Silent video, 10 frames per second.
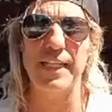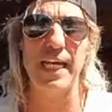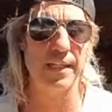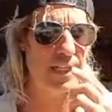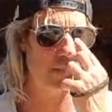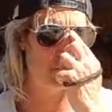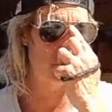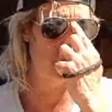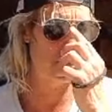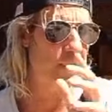nadie,
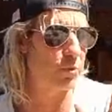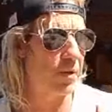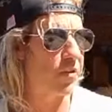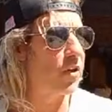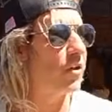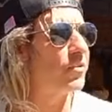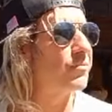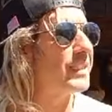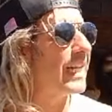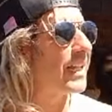ni subvención,
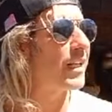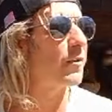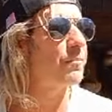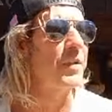ni nada, ¿no?